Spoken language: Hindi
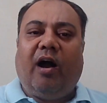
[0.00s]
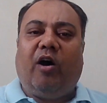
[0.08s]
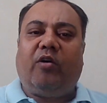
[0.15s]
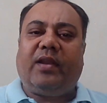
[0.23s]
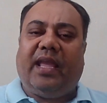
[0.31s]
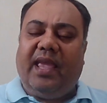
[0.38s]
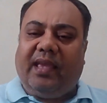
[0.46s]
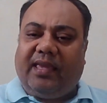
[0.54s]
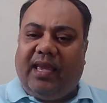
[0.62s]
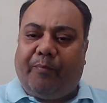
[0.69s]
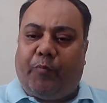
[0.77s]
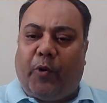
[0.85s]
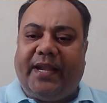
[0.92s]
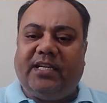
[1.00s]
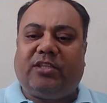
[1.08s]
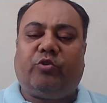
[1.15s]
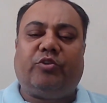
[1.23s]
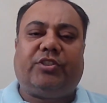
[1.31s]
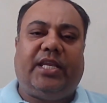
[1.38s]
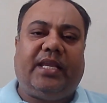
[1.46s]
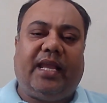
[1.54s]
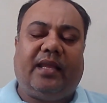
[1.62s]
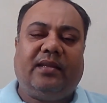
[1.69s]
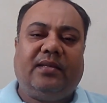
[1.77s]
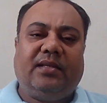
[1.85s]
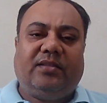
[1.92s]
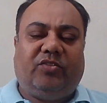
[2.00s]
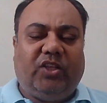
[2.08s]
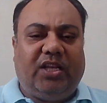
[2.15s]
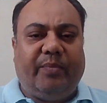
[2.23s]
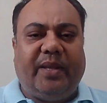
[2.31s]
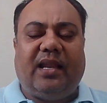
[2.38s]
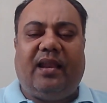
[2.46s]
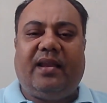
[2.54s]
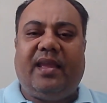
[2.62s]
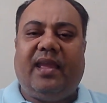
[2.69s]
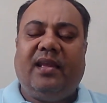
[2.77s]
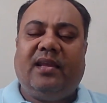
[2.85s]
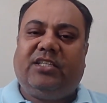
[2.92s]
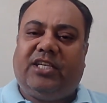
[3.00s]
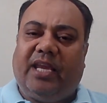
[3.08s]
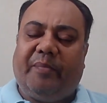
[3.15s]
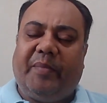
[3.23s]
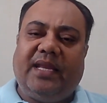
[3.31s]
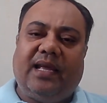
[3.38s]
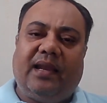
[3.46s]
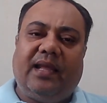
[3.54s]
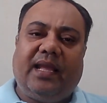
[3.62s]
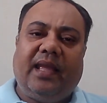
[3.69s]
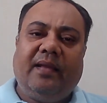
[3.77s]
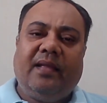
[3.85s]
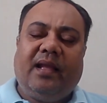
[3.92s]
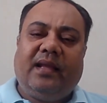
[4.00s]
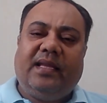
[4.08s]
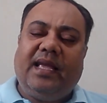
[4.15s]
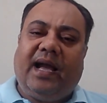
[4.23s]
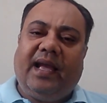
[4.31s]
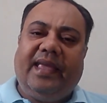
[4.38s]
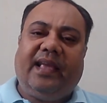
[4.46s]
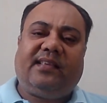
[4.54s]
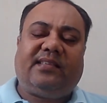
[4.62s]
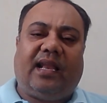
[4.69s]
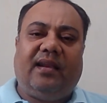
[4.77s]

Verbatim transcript: और एक एक पॉइंट्स को सीखें तीन महीना लगे छह महीना लगे या एक साल